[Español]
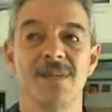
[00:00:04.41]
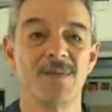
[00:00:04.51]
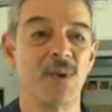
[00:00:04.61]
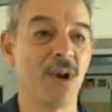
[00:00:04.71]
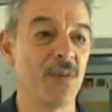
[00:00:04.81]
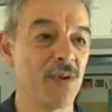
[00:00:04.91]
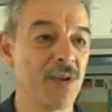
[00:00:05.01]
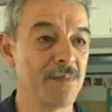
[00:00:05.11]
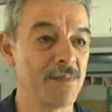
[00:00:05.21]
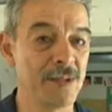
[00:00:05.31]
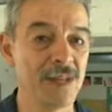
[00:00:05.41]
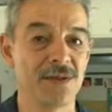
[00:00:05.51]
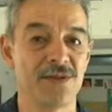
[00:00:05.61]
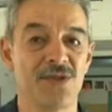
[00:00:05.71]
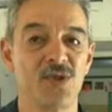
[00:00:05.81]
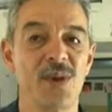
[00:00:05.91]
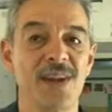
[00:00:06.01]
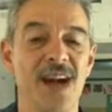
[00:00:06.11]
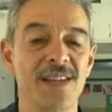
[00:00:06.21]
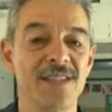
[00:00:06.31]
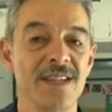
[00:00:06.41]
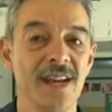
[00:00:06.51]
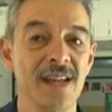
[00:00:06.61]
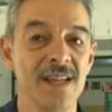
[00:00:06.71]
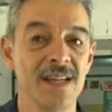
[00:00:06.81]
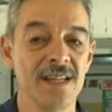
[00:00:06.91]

el en las pilas con la Tobar García